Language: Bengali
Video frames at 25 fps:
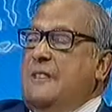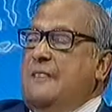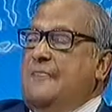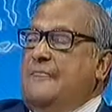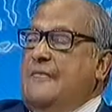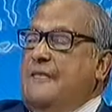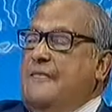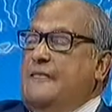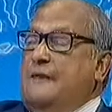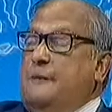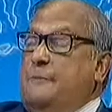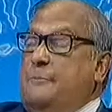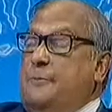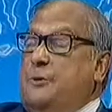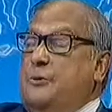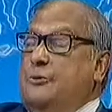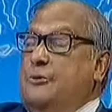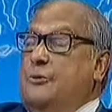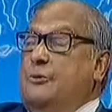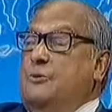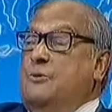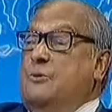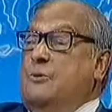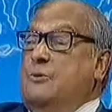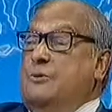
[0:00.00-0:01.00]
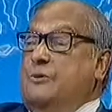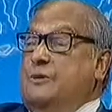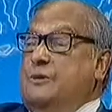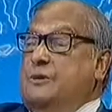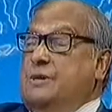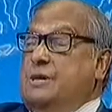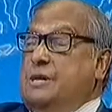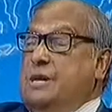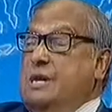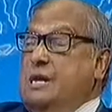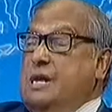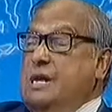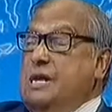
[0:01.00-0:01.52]
তাদের পতন
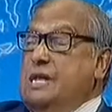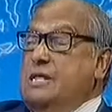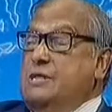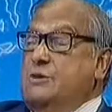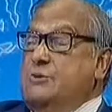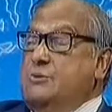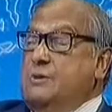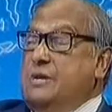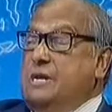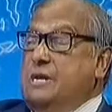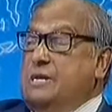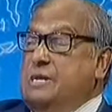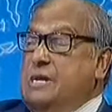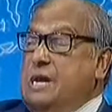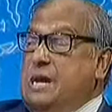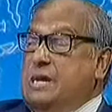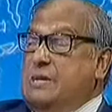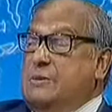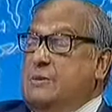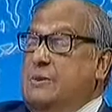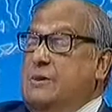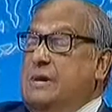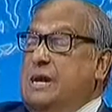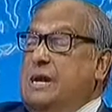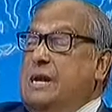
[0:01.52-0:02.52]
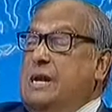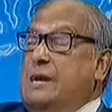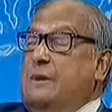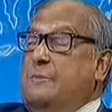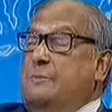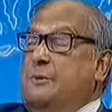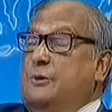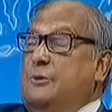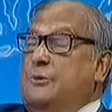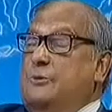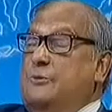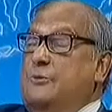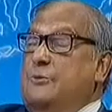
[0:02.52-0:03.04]
ঘটেছে ইন্দোনেশিয়ায় সরকারের
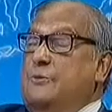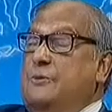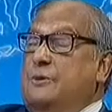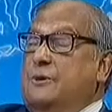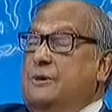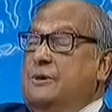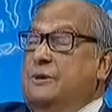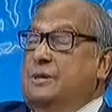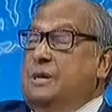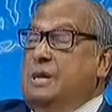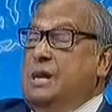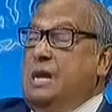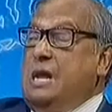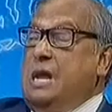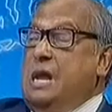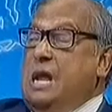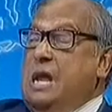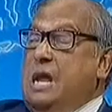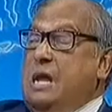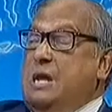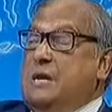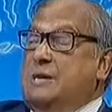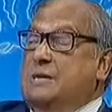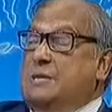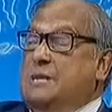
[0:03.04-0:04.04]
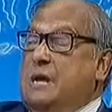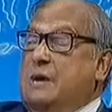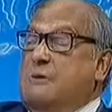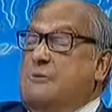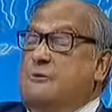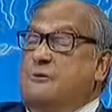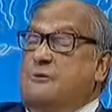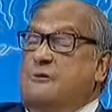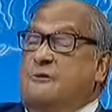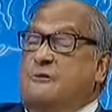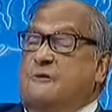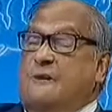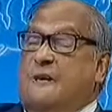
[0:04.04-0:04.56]
পতন ঘটেছে সাউথ
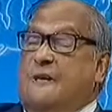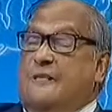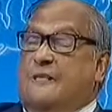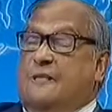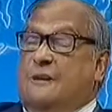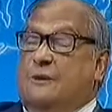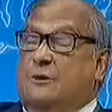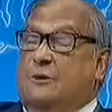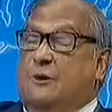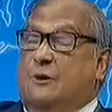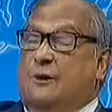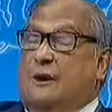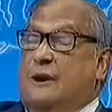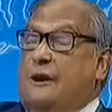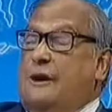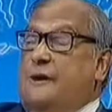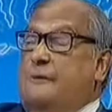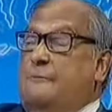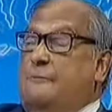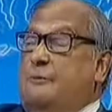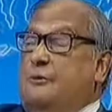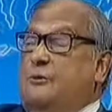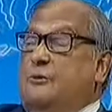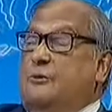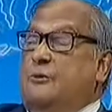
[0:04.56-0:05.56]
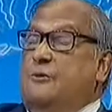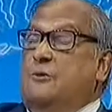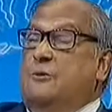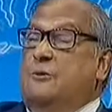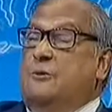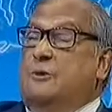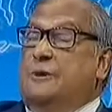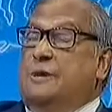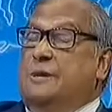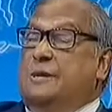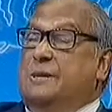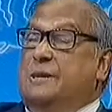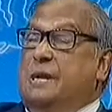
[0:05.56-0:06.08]
কোরিয়াতে সরকারের পতন
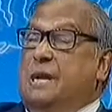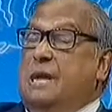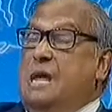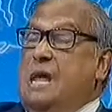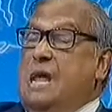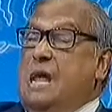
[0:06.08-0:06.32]
ঘটেছে